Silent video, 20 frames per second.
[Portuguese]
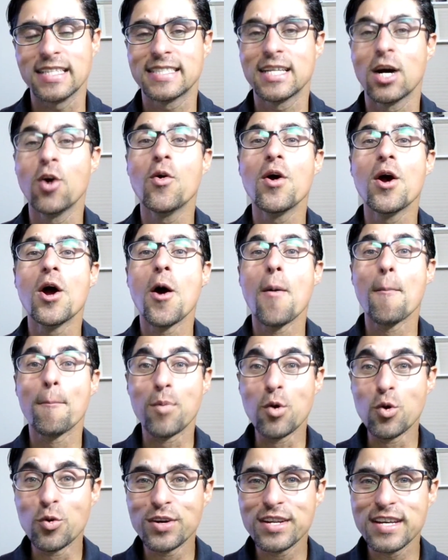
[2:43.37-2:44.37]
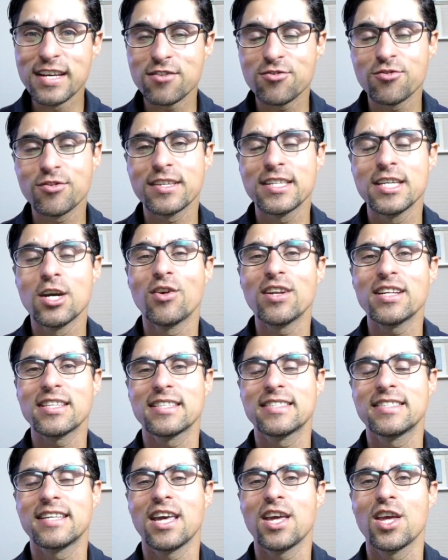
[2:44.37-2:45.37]
Então, por isso que eu
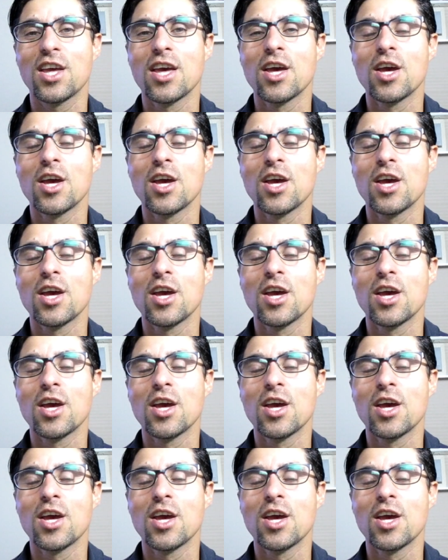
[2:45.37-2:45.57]
lancei